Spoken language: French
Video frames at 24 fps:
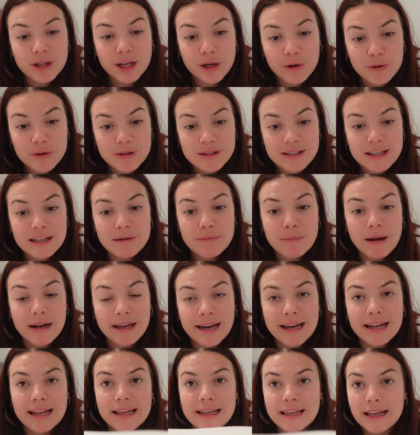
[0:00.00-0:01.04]
de réussite
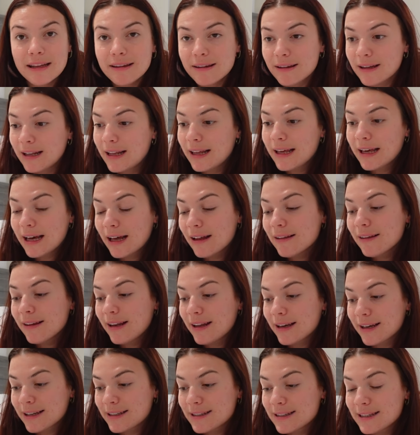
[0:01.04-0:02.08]
malgré les, craintes et
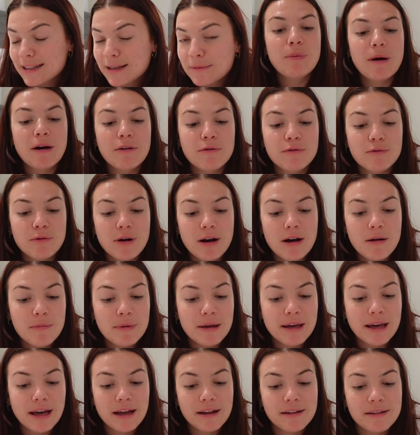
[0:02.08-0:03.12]
les risques. Parfois,
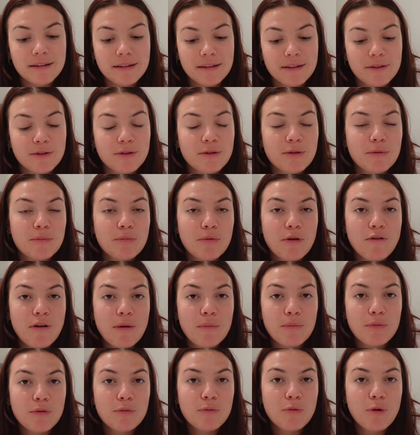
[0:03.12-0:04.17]
mes craintes euh, peuvent
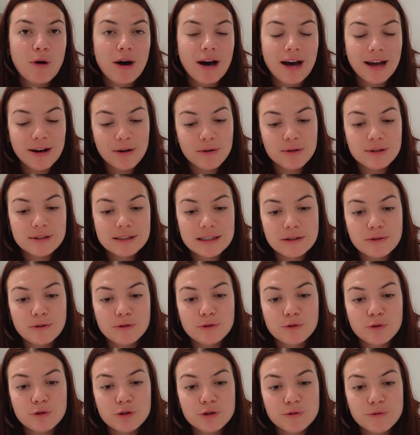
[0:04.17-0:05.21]
un peu me ralentir dans
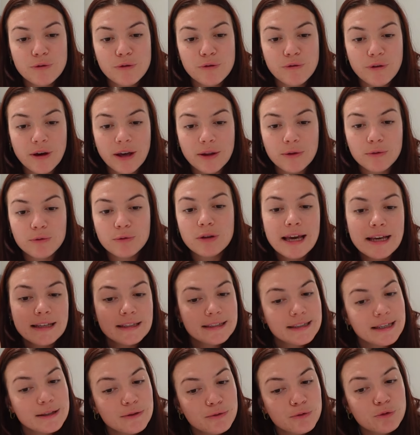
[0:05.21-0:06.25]
ce que je veux faire, donc
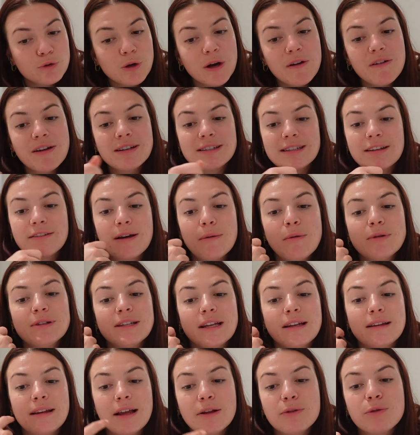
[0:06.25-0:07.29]
essayer toujours d'avoir vraiment
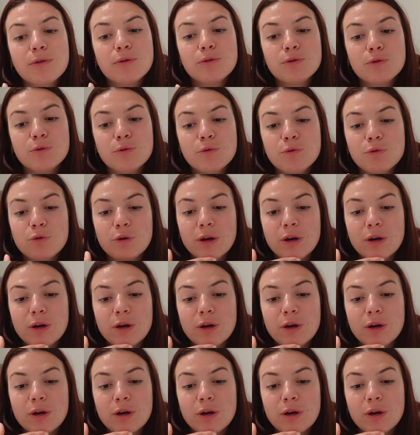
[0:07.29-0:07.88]
cette intention de